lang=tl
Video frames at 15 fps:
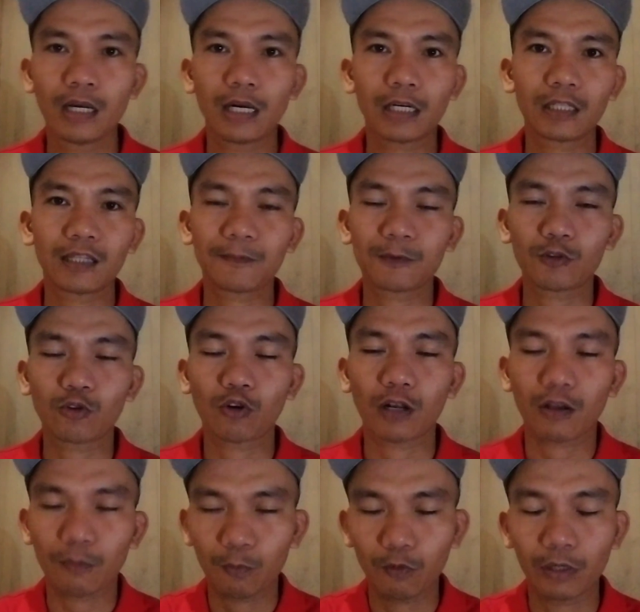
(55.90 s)
Ang tips tutorial
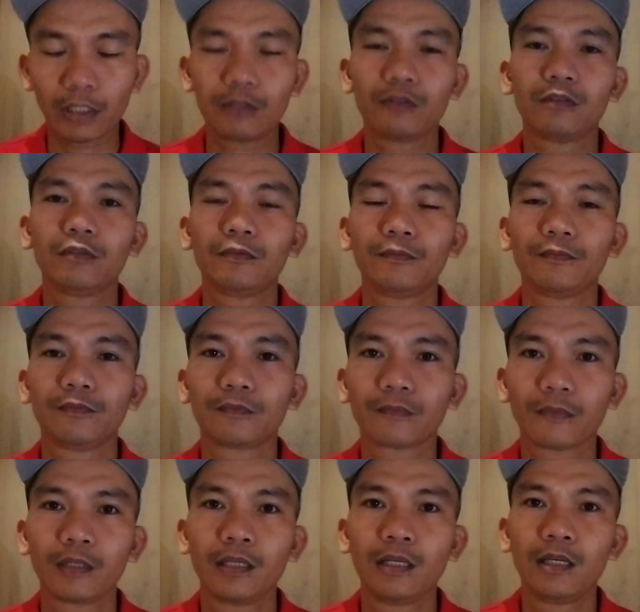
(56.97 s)
ko po ngayon
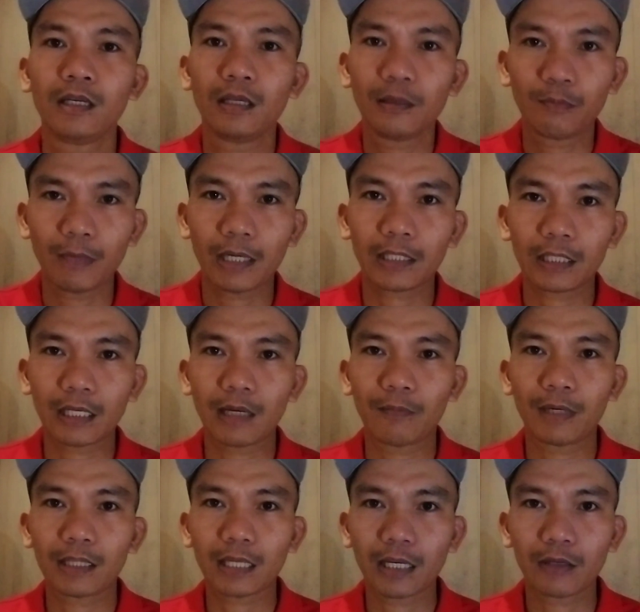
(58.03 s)
bakit nga
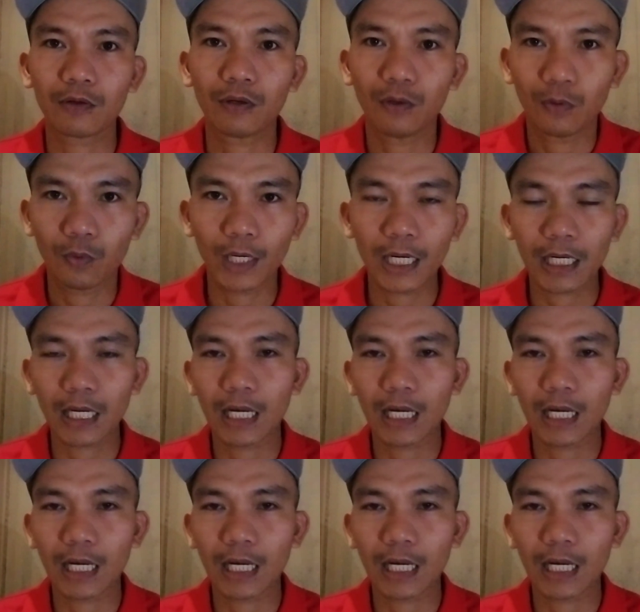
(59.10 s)
ba tayo walang